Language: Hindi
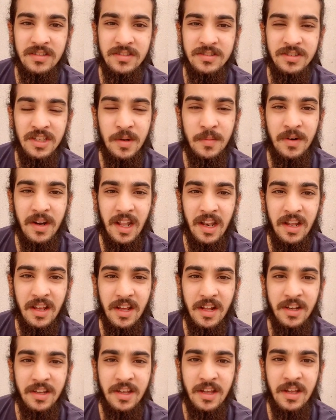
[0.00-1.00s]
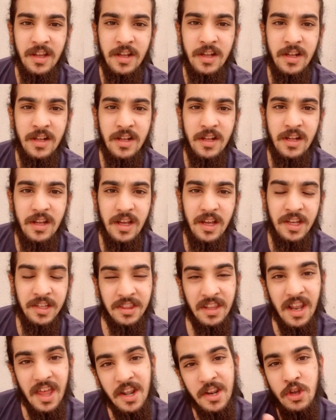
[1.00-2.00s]
जेल में डालने के लिए
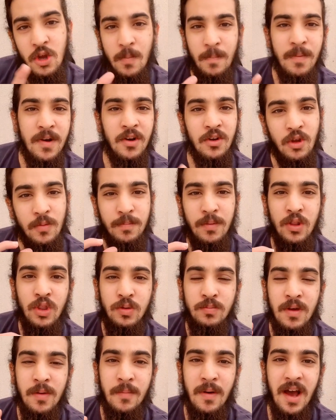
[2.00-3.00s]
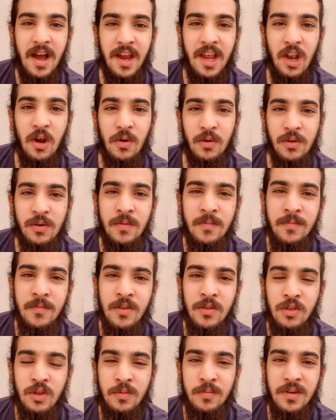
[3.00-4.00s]
इतना रियोपन रियोपन तुम्हें माँ के लड़ो
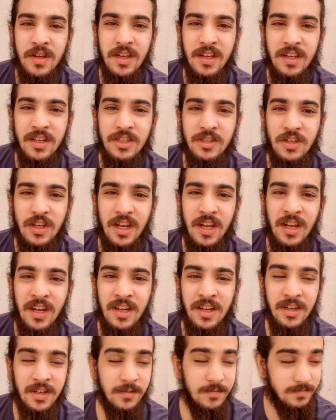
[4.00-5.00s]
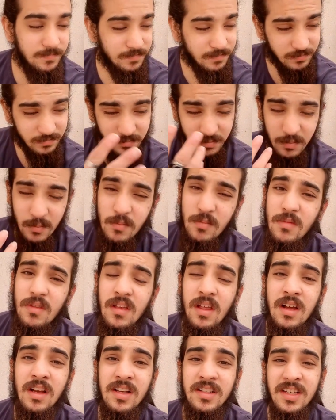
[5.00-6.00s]
तुम्हें जो
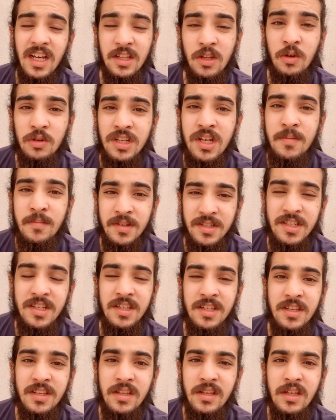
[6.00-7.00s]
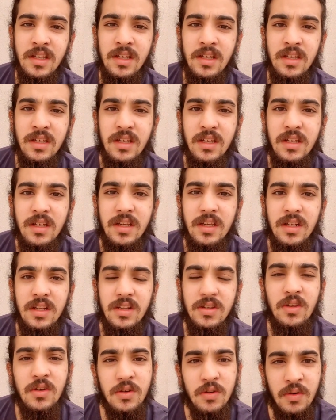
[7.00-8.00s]
है ज़्यादा खुजली मची थी
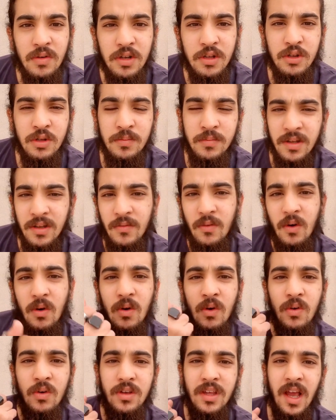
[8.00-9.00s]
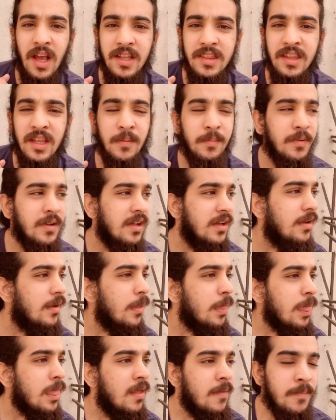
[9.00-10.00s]
तो क्यों नहीं तुमने वो क्या कहते हैं अपना
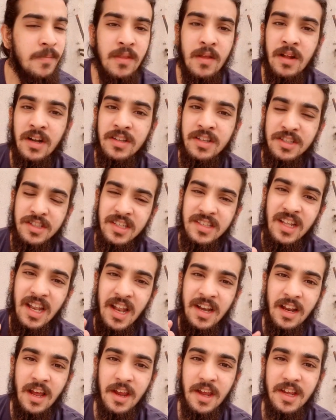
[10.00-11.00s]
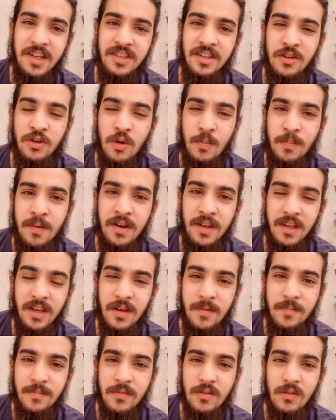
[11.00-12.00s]
दिशा सलान का केस रीओपन
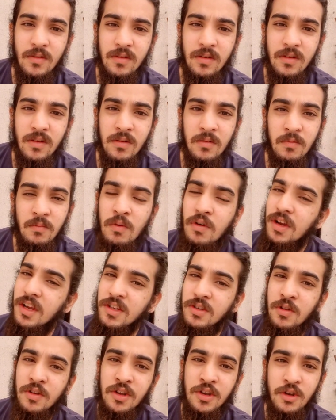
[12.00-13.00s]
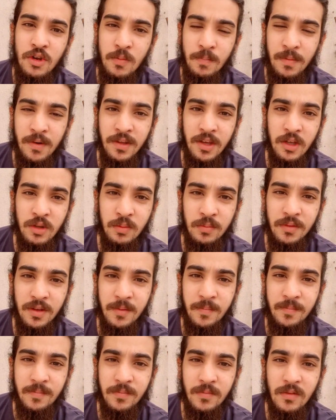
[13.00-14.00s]
किया वो केस क्यों नहीं रीओपन किया
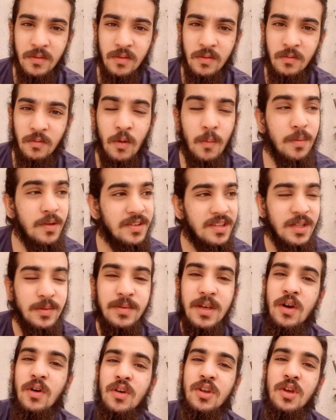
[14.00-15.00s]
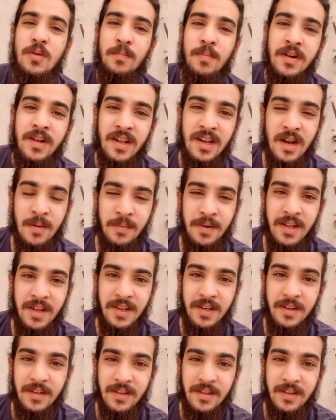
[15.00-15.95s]
तुमने वो भी सीबीआई को रीओपन करना पड़ा